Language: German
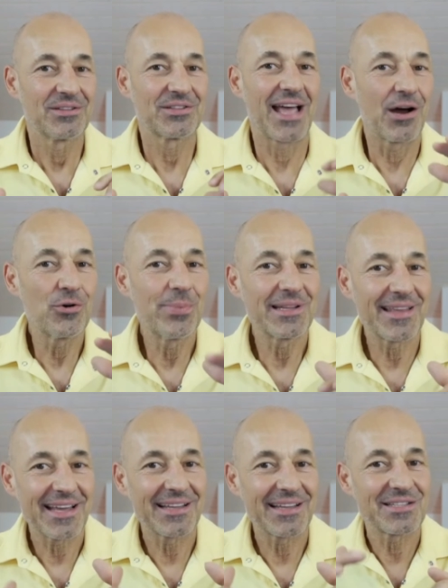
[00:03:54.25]

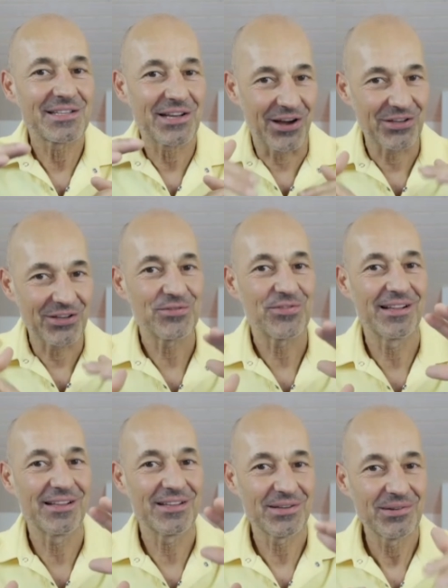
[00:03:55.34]
taubedecktes
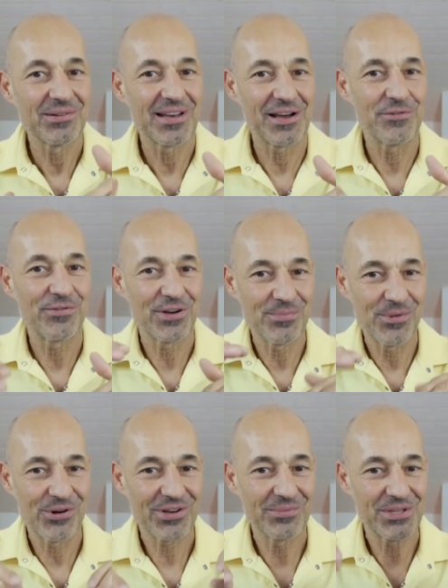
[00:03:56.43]
Grasfeld laufen am
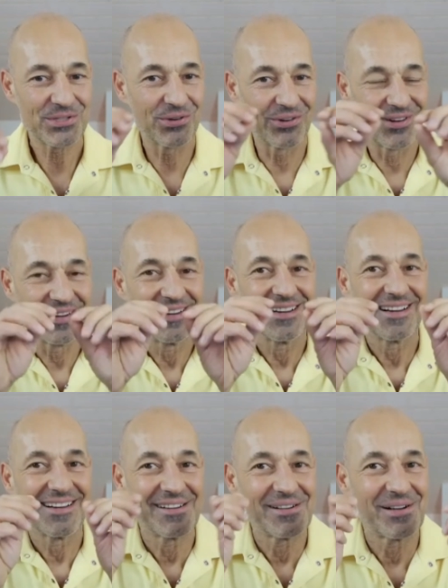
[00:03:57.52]
Morgen mit so
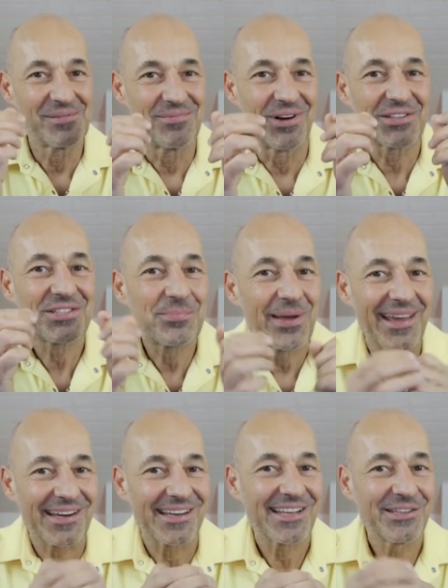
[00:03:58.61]
ähm,
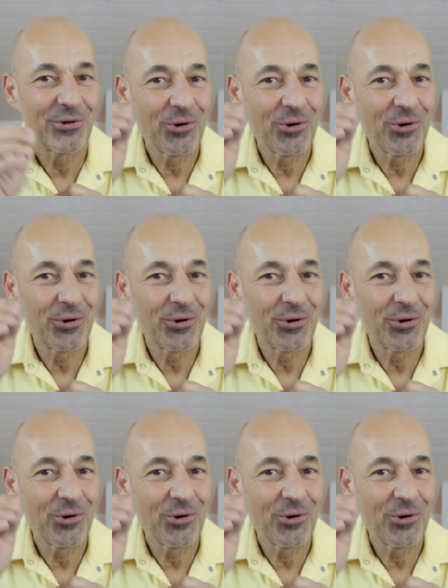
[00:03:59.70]
Wasserperlchen